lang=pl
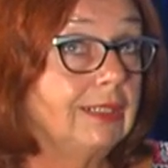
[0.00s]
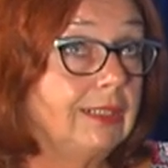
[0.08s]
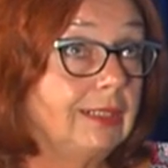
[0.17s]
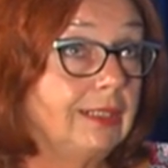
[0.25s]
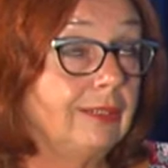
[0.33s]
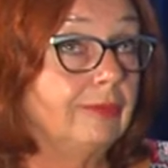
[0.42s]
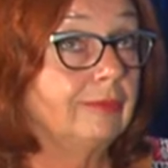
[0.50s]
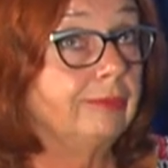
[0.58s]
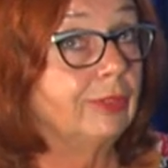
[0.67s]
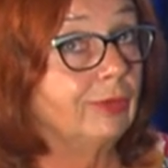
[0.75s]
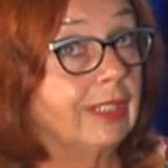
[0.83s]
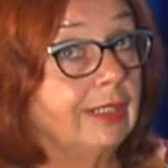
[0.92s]
i
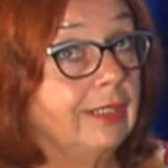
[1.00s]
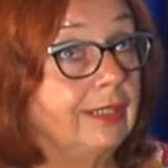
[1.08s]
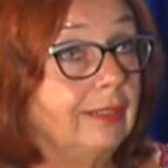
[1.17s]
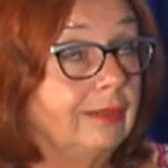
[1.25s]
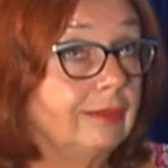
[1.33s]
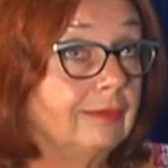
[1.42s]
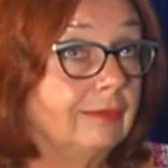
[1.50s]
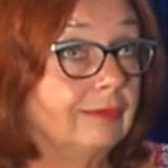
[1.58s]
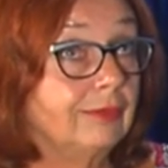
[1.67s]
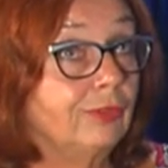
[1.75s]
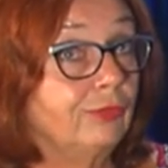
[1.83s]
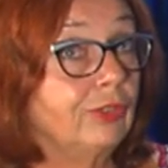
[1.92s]
był taki e,
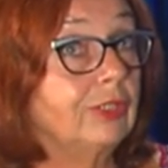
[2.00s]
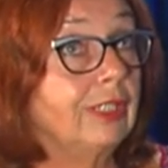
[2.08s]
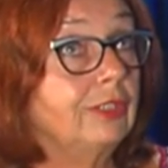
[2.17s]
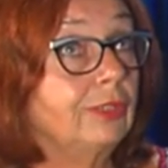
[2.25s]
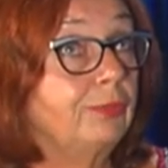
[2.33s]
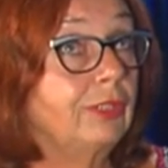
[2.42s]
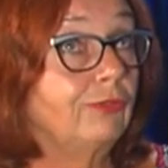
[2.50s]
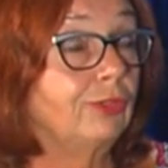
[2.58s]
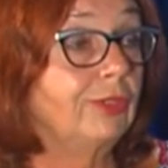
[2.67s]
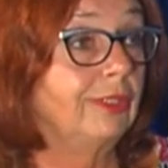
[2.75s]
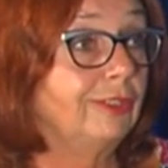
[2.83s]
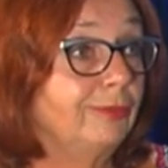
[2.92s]
zwyczaj, że
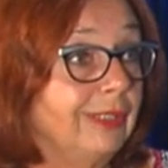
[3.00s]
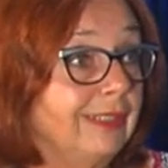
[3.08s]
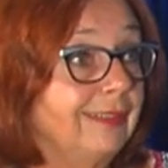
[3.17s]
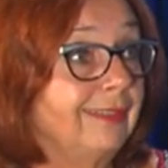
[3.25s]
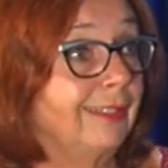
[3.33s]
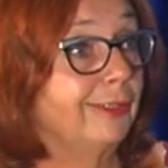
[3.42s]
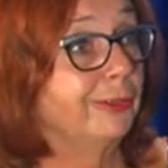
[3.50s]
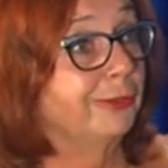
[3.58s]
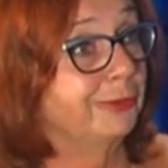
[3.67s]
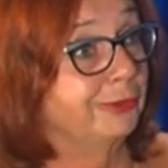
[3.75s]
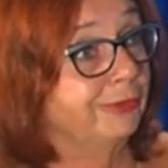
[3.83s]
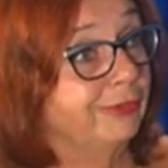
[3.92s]
przewoziliśmy ich z
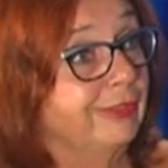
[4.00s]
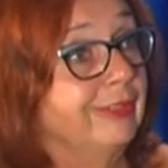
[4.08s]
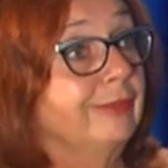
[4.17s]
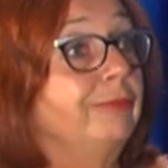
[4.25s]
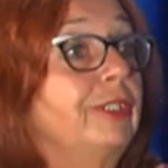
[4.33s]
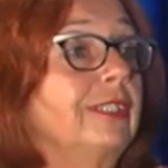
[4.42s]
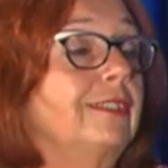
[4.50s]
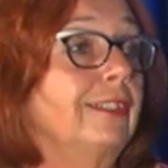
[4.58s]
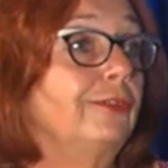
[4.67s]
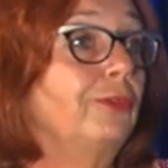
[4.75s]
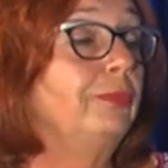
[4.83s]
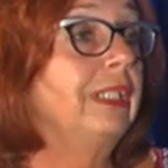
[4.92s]
Radoszów przez
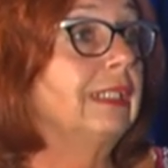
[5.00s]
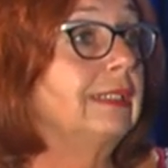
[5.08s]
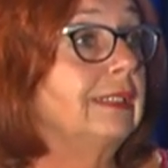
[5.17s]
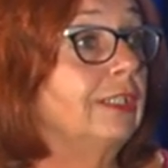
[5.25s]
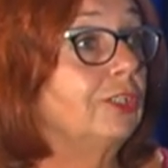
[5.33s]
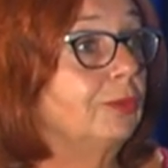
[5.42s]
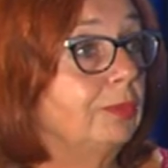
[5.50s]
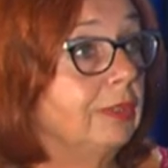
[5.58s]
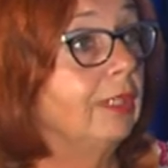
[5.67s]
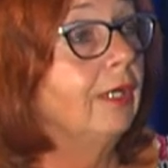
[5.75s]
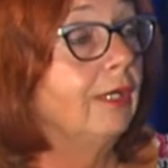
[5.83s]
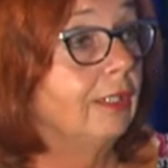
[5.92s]
centrum miasta,
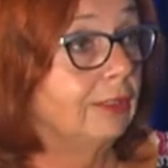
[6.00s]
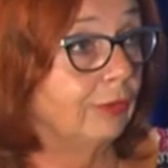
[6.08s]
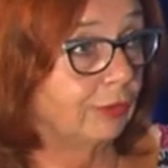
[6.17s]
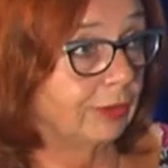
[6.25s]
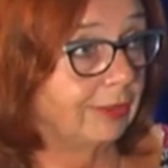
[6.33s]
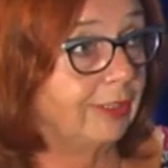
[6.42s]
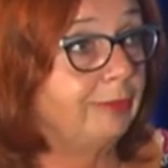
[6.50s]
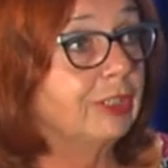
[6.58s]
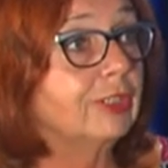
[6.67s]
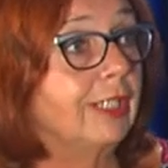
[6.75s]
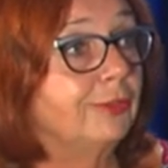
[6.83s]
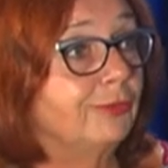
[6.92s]
żeby do wszystkich
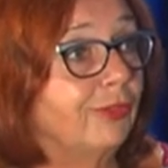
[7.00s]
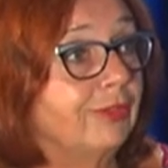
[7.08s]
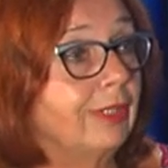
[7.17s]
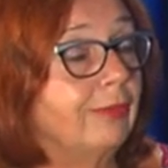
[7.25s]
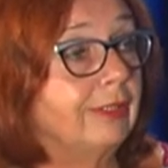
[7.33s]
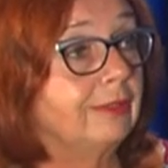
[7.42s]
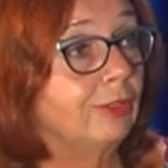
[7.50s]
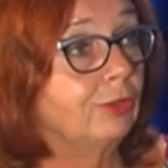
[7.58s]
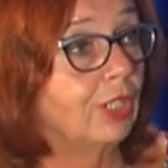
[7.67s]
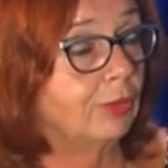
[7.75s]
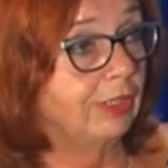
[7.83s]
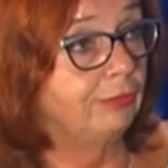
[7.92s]
mieszkańców dotała,
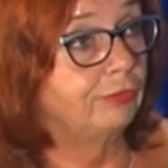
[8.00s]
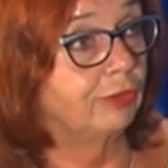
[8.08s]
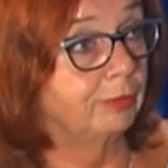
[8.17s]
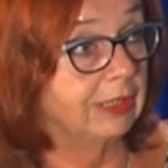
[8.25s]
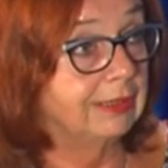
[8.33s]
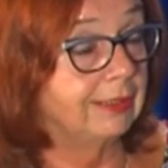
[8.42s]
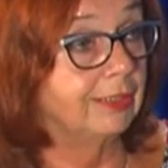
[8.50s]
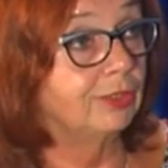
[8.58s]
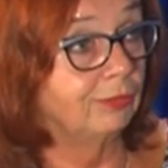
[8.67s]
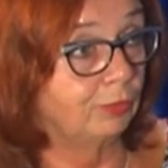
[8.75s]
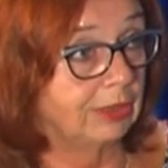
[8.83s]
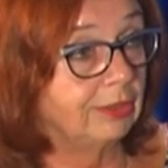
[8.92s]
dotarła informacja,
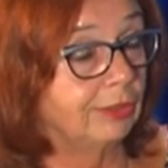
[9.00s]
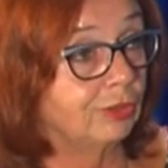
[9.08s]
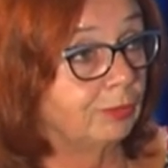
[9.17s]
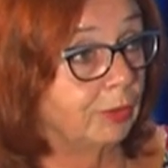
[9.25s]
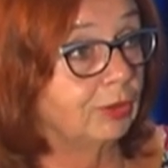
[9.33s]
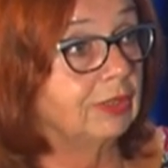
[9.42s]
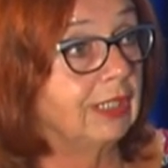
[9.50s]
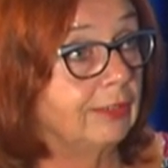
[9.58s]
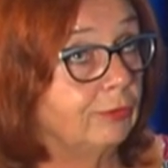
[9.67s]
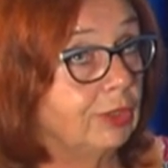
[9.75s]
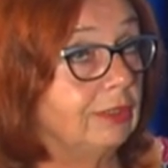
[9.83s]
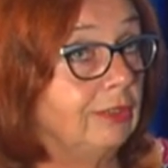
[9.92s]
że właśnie
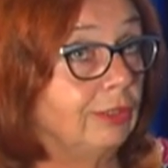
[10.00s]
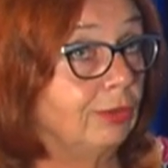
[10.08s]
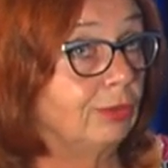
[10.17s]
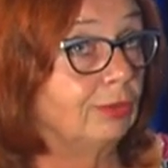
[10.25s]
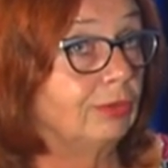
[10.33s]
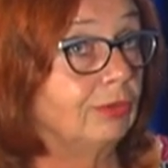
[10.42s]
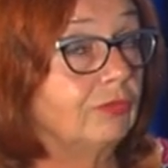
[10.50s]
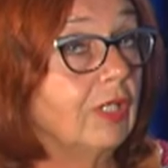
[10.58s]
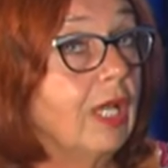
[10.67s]
rozpoczynają się Dni Rydultów.